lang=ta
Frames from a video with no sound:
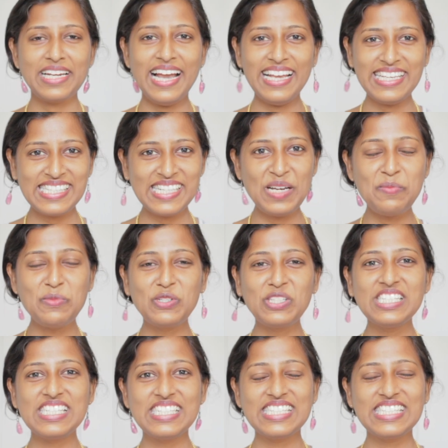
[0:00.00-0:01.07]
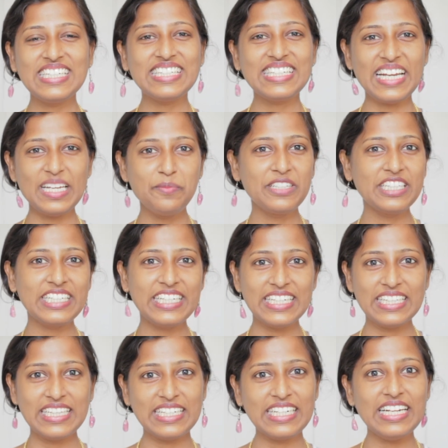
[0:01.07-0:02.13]
கிளாஸ்லாம் முடிஞ்சிருச்சு டைம் வந்து
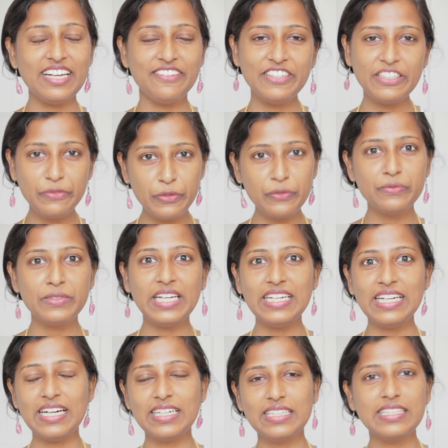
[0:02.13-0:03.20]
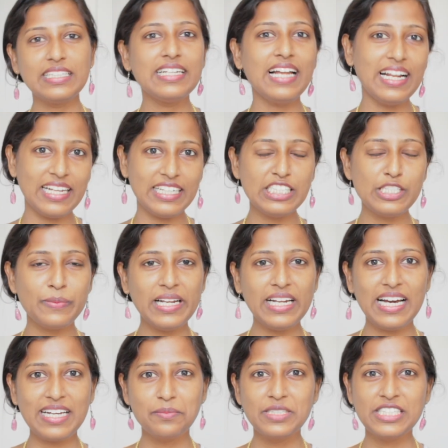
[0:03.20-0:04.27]
கிட்டத்தட்ட லெவன் ஃபிஃப்டீன் ஆகுது நான் லஞ்ச்
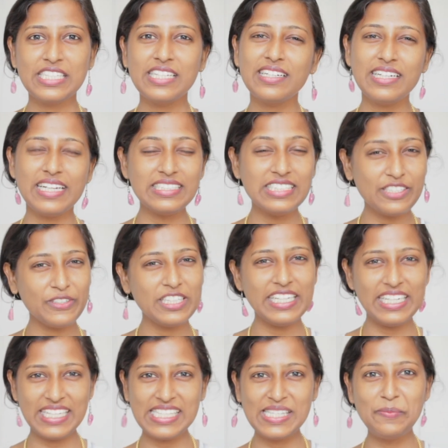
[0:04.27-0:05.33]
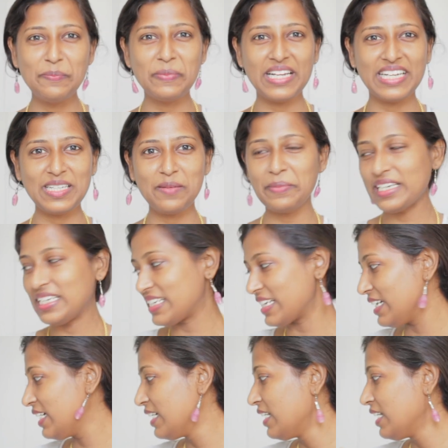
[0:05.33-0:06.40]
வேலை ஆரம்பிச்சிட்டேன் லஞ்ச் வந்து இன்னைக்கு சிம்பிளாக தான்
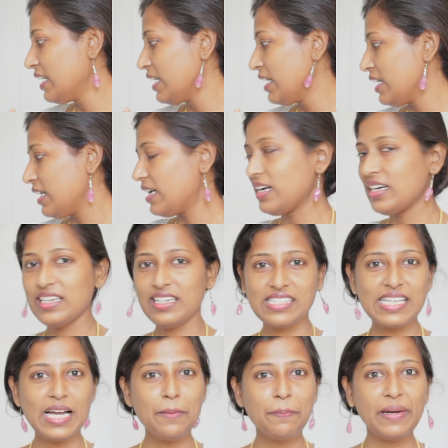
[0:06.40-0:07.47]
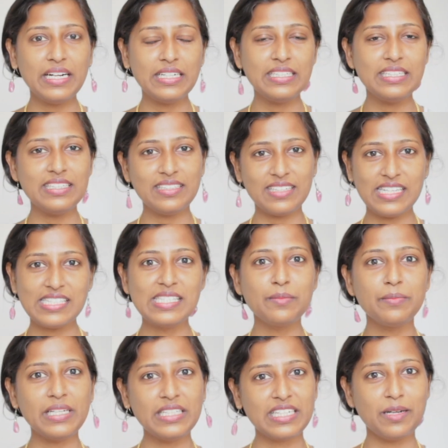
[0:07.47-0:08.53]
பண்ணுறேன் சாப்பாடு
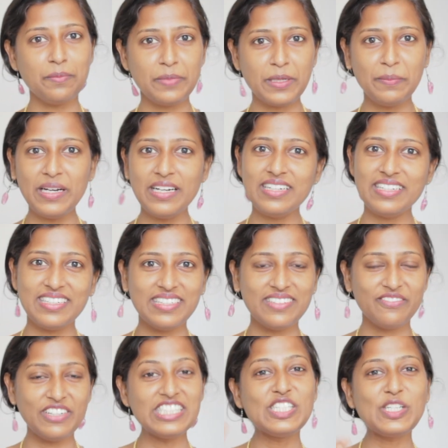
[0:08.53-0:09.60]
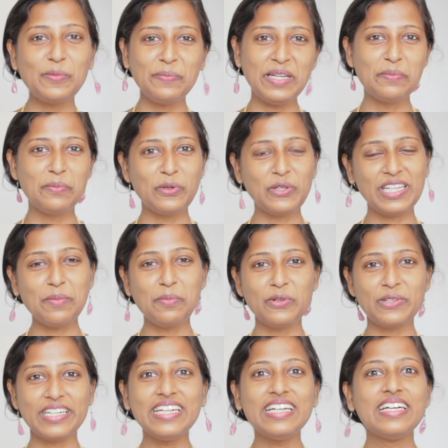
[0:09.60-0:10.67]
ரசம் அதுக்கப்புறமா வஞ்சரம் மீன் பொறிக்க
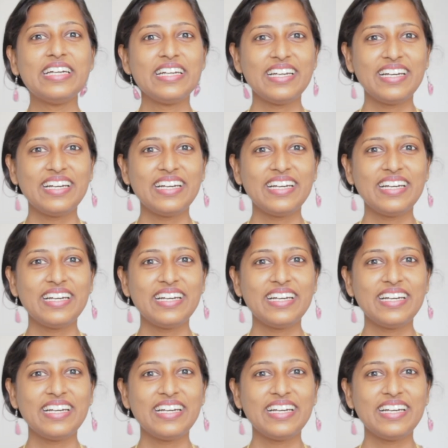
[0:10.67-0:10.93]
போகிறேன்